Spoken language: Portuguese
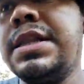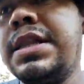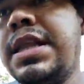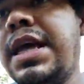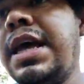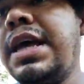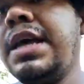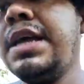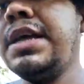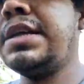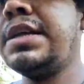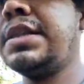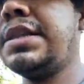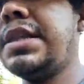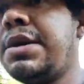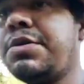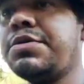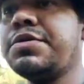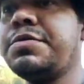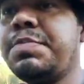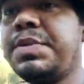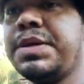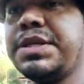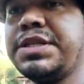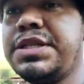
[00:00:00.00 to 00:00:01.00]
né? Tem
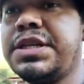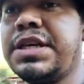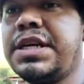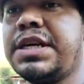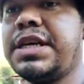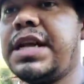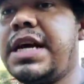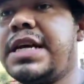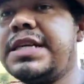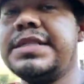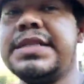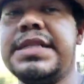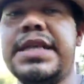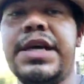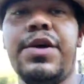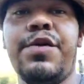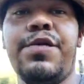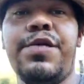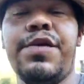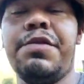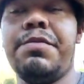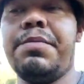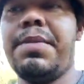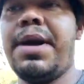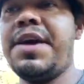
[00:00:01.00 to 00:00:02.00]
os pintinhos que nasceu,
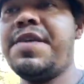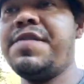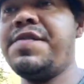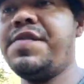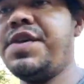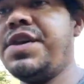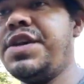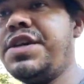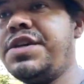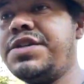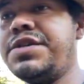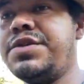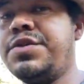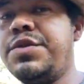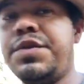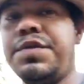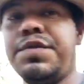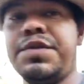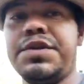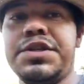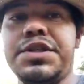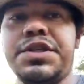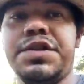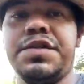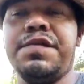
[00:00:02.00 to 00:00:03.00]
veio mais 20, dos
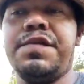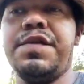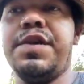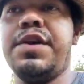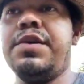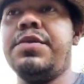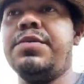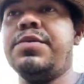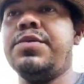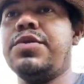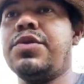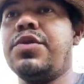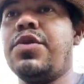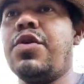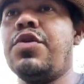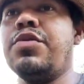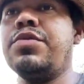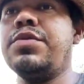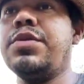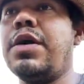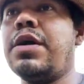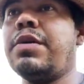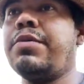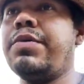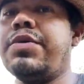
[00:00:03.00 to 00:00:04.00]
20 que veio, dois
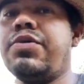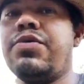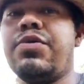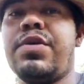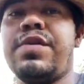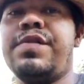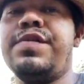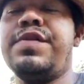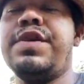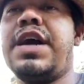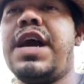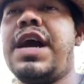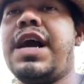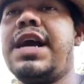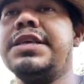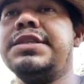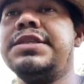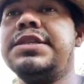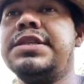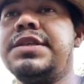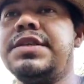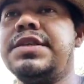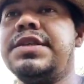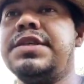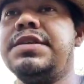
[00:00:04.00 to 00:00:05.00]
não aguentou a
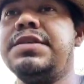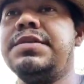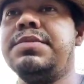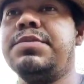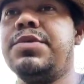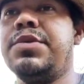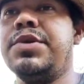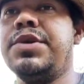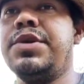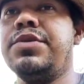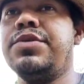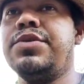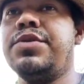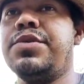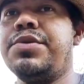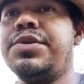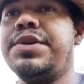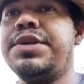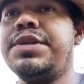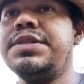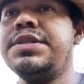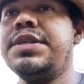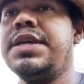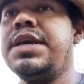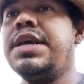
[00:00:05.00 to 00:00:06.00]
viagem e morreu
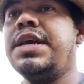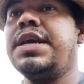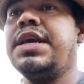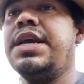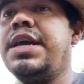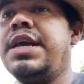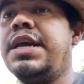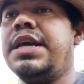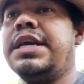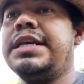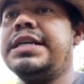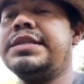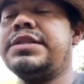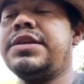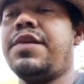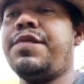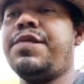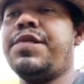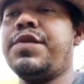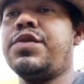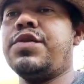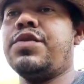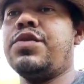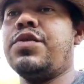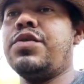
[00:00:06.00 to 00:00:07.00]
dois e só
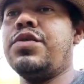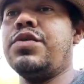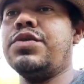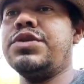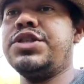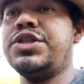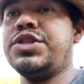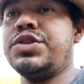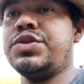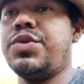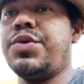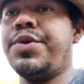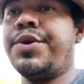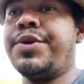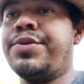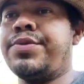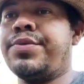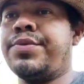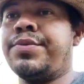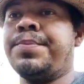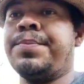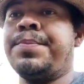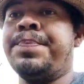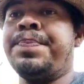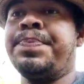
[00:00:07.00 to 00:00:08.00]
ficou
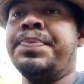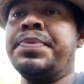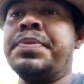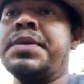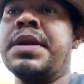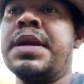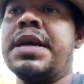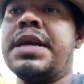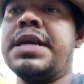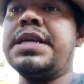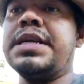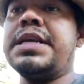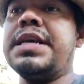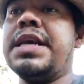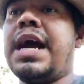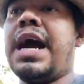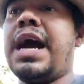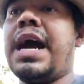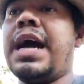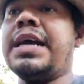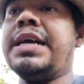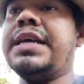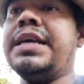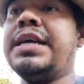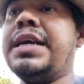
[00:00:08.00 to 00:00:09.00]
18. E
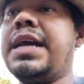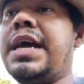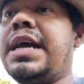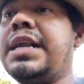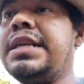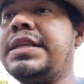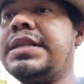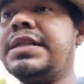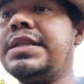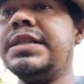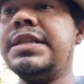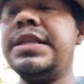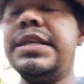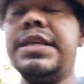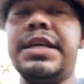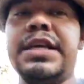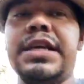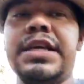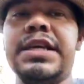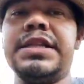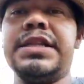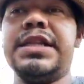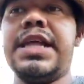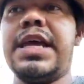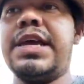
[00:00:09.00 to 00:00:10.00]
aí ali
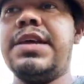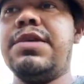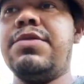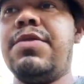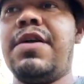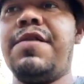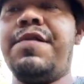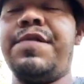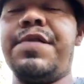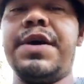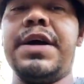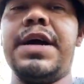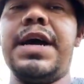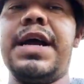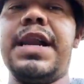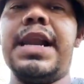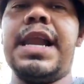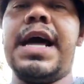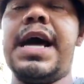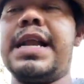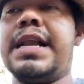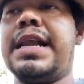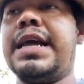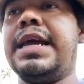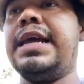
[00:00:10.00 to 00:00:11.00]
e, e, tem uma franga
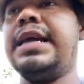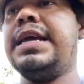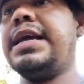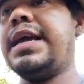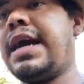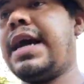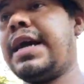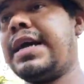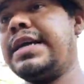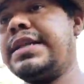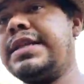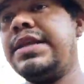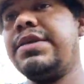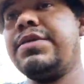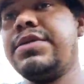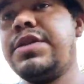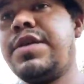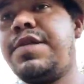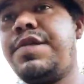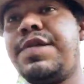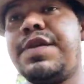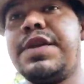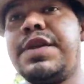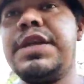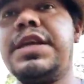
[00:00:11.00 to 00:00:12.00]
lá, né? Aqui tem outra
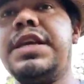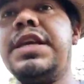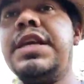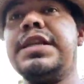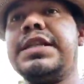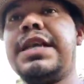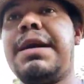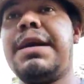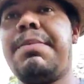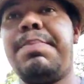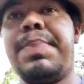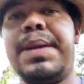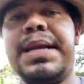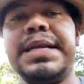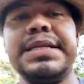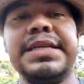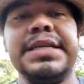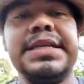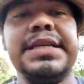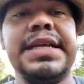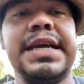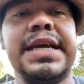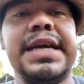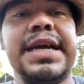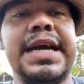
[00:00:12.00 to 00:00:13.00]
franguinha que tá presa
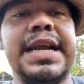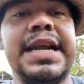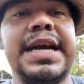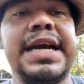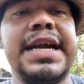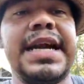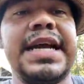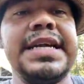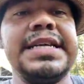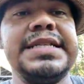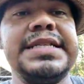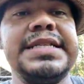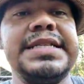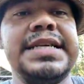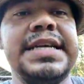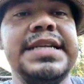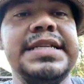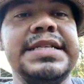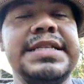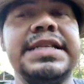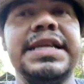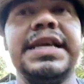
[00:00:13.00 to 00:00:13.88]
ali naquela gradezinha ali de